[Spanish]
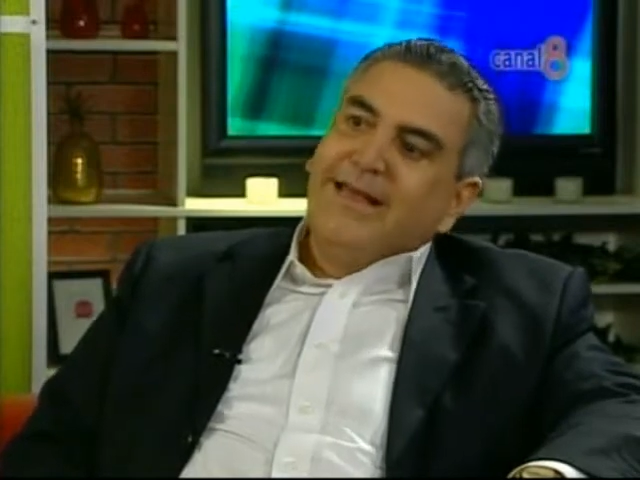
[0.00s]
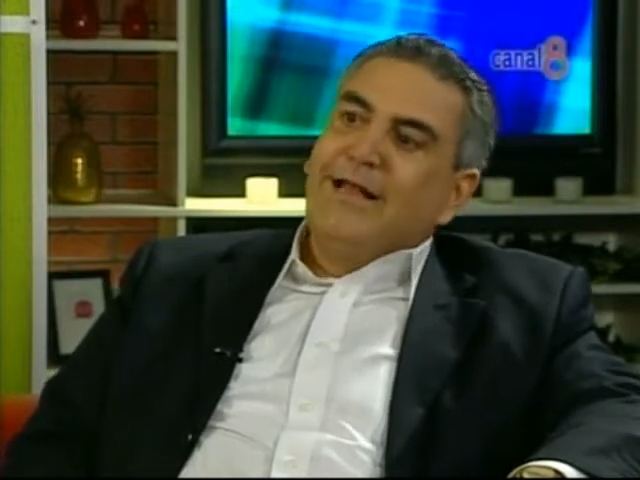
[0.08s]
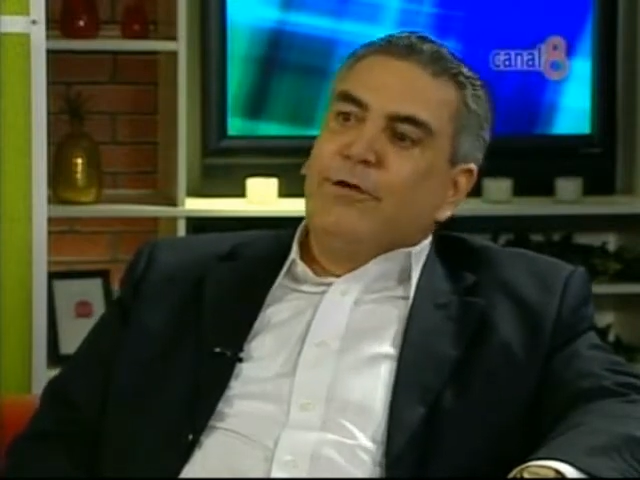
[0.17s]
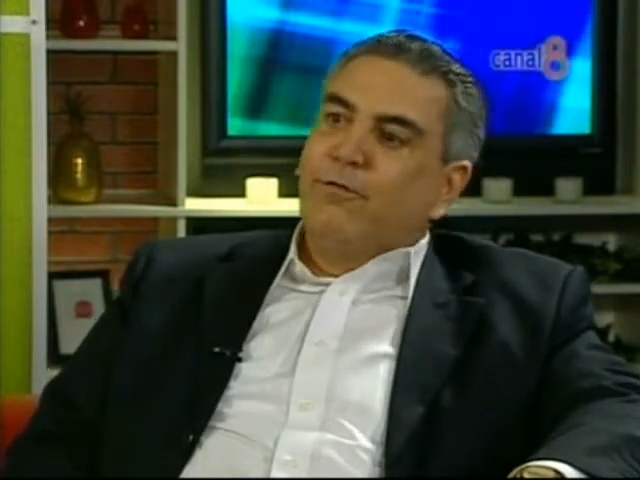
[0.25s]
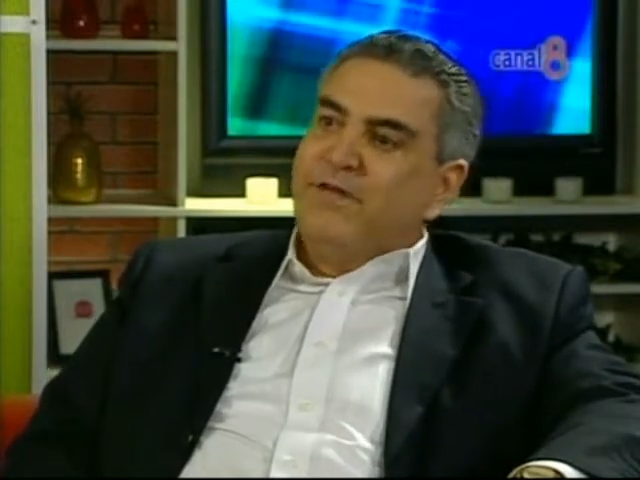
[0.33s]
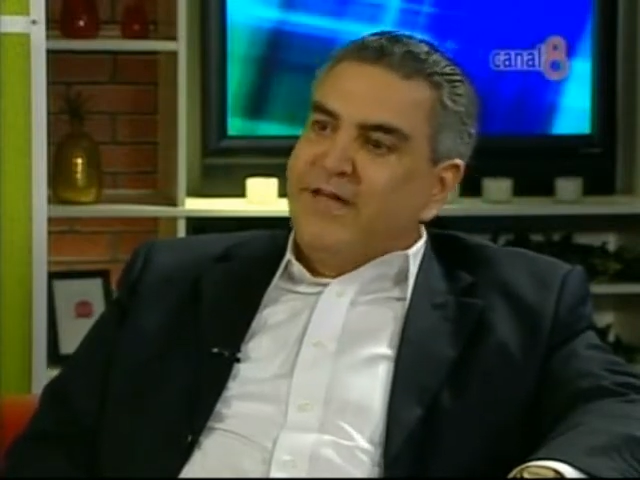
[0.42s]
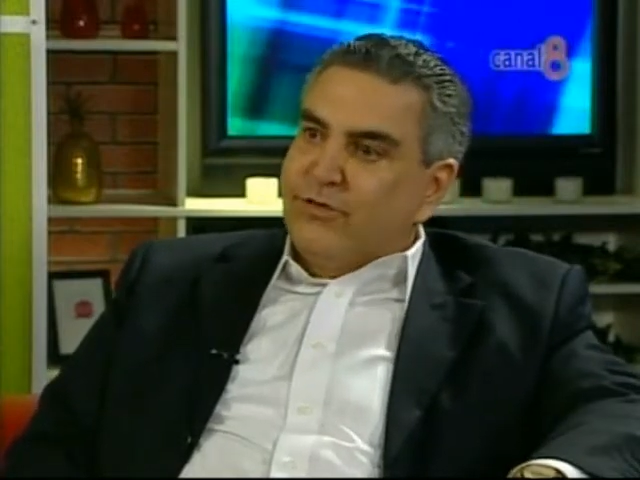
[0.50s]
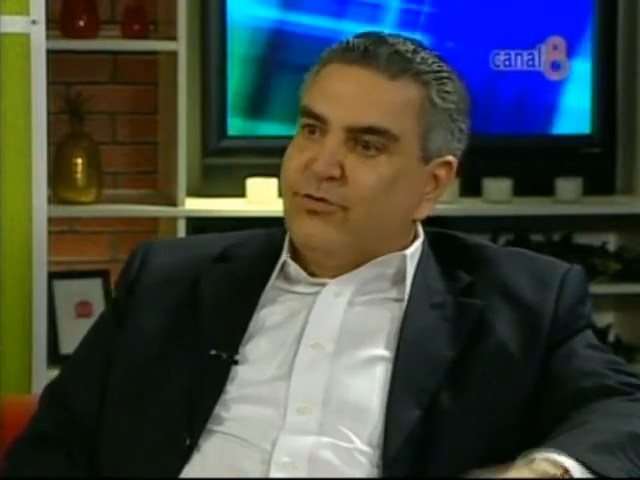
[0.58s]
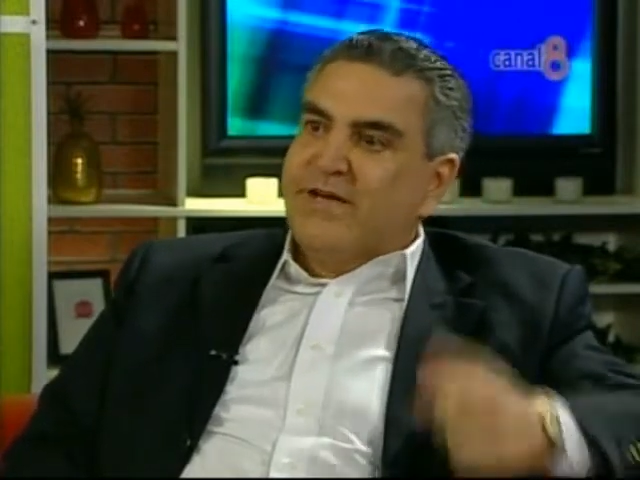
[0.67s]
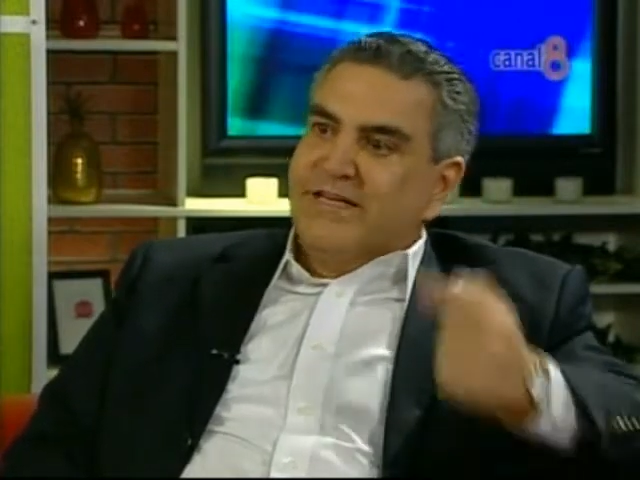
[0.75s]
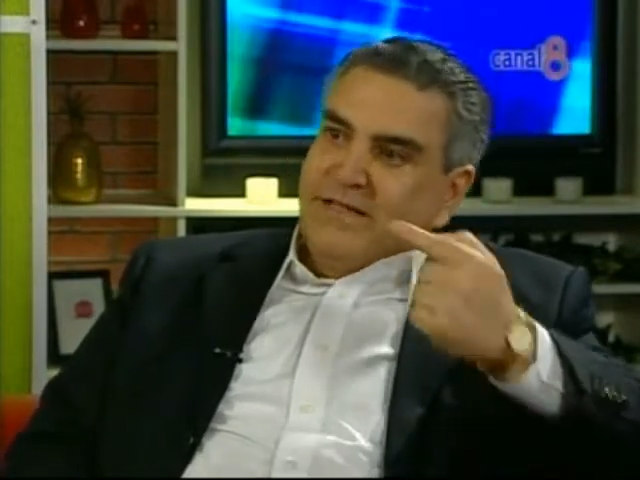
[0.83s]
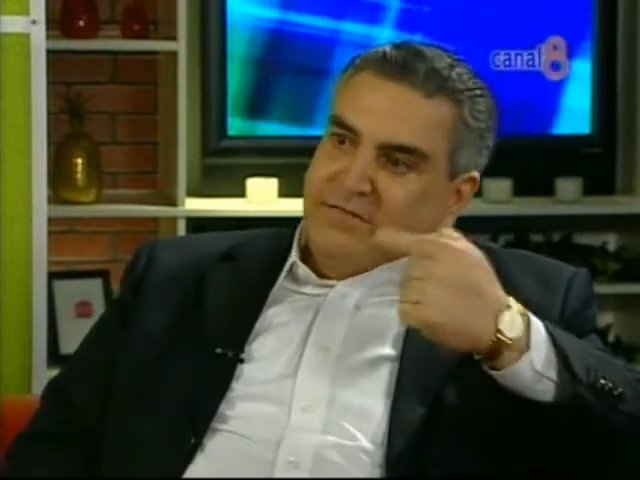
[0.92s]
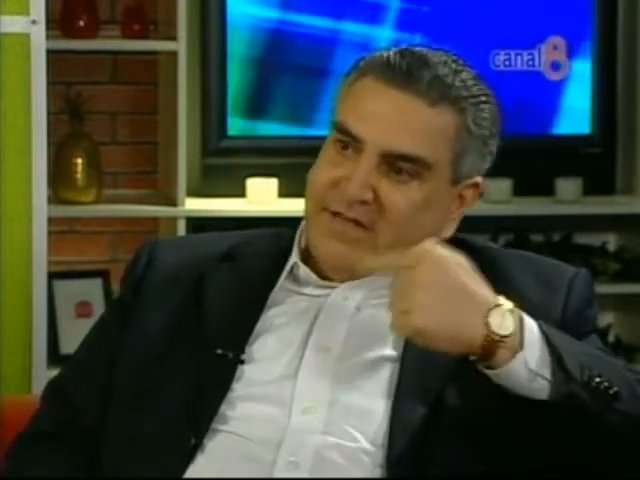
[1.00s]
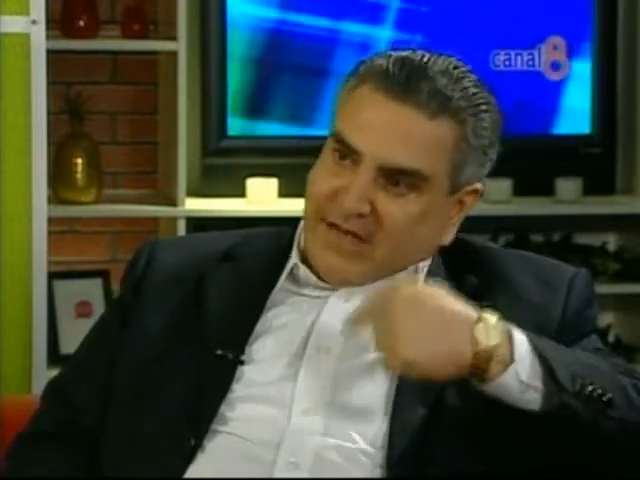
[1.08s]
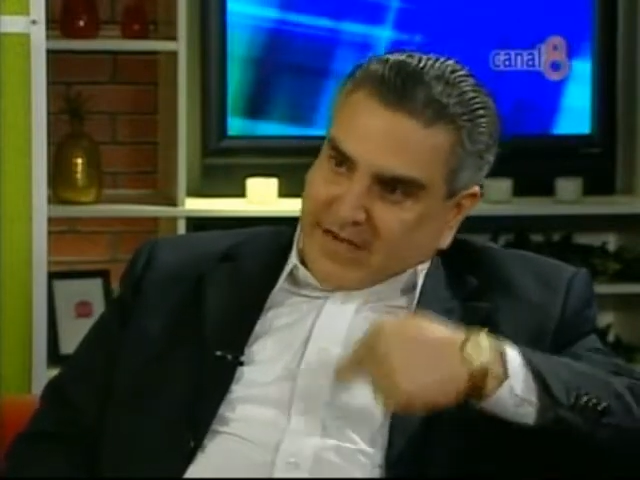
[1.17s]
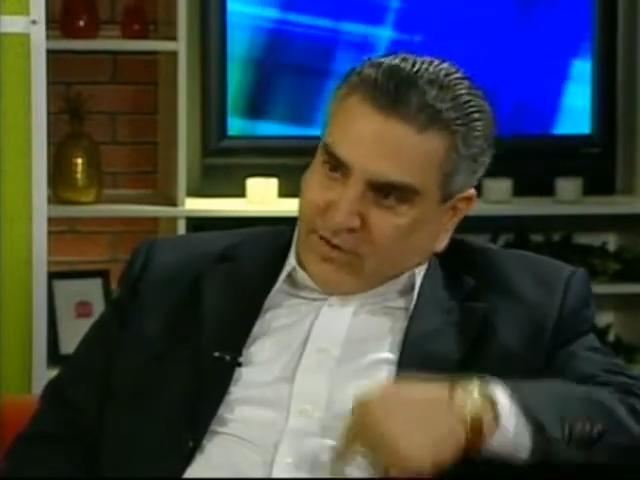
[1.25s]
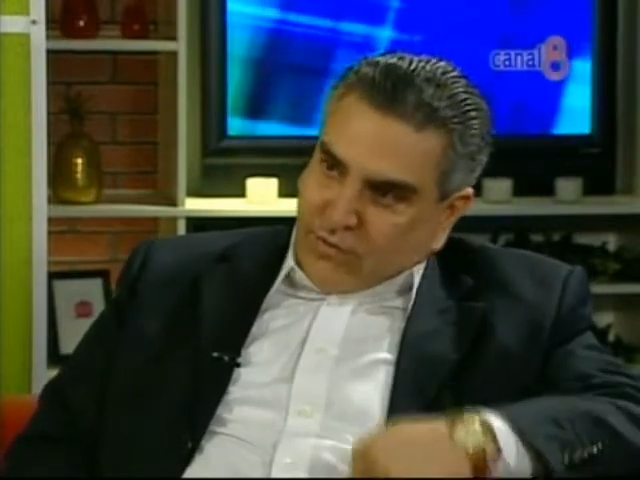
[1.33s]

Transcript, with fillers: y los vientos que se vienen